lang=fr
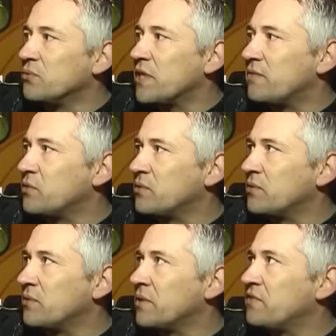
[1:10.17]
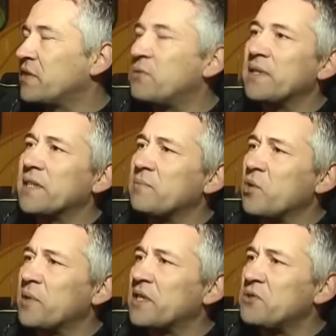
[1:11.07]
Nous avons effectué un
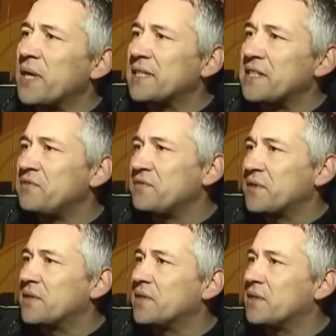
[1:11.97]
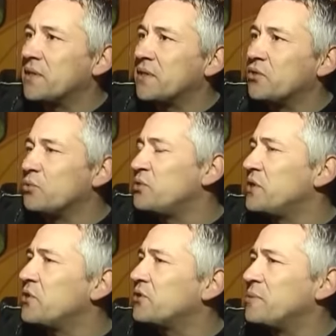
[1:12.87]
traitement précuratif euh,
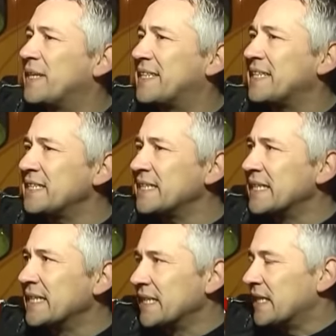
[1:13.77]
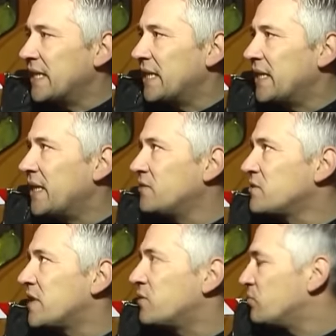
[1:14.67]
depuis une heure du matin. Et là,
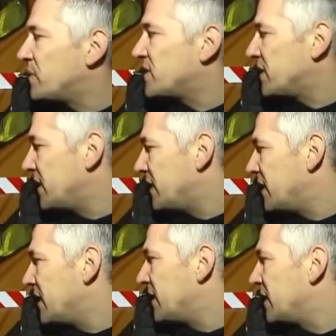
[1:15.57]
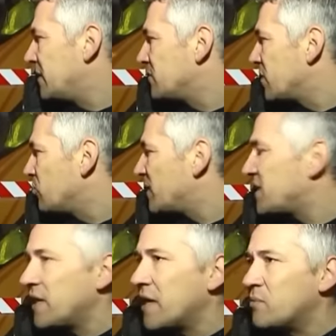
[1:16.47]
nous allons passer les, nous allons
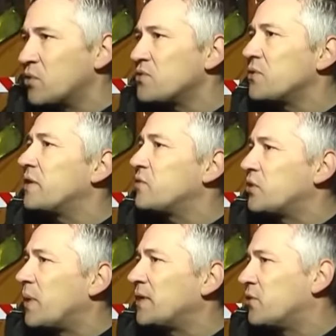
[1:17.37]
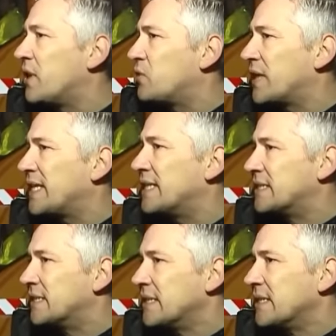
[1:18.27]
passer les rabots sur les voies de droite de la rocade.